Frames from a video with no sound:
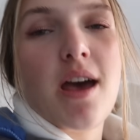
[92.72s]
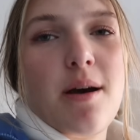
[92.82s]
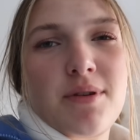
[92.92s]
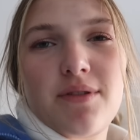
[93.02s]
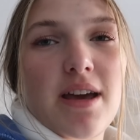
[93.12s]

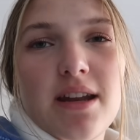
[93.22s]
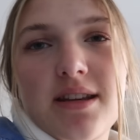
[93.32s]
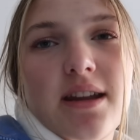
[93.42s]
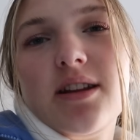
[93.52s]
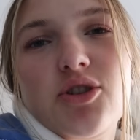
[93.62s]
Aber irgendwie kann ich
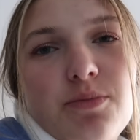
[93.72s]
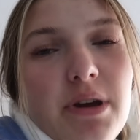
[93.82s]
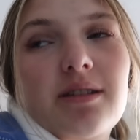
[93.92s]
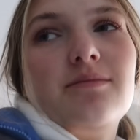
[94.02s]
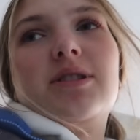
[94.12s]
kein Englisch
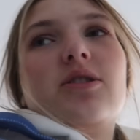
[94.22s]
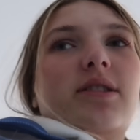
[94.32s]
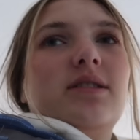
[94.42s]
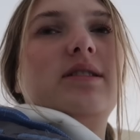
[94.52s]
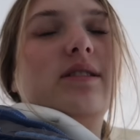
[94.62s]
sprechen mit
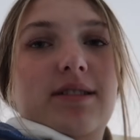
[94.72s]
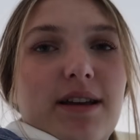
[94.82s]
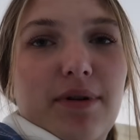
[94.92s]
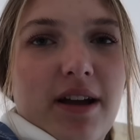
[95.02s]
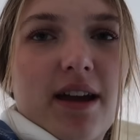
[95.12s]
Leuten, die
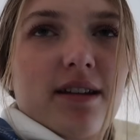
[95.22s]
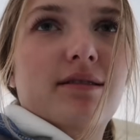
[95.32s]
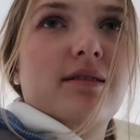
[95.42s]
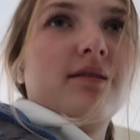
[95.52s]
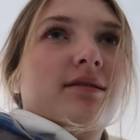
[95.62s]
selber kein,
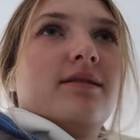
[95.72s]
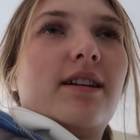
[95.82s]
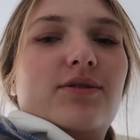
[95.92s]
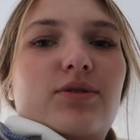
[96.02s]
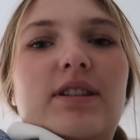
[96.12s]

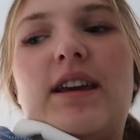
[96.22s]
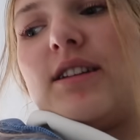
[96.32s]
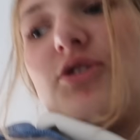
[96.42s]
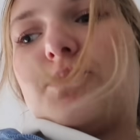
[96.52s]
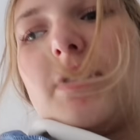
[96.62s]
also nicht
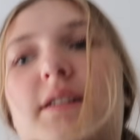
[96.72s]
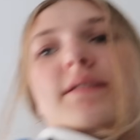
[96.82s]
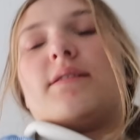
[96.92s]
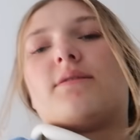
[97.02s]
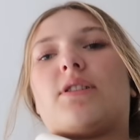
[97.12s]
englischsprachig
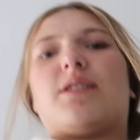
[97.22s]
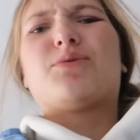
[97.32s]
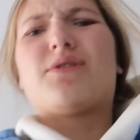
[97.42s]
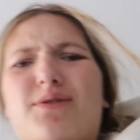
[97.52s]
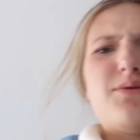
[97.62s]
sind. Okay, ich
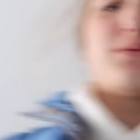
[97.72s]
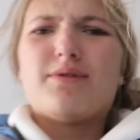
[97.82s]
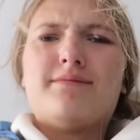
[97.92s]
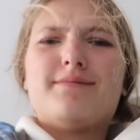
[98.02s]
muss aufs Klo.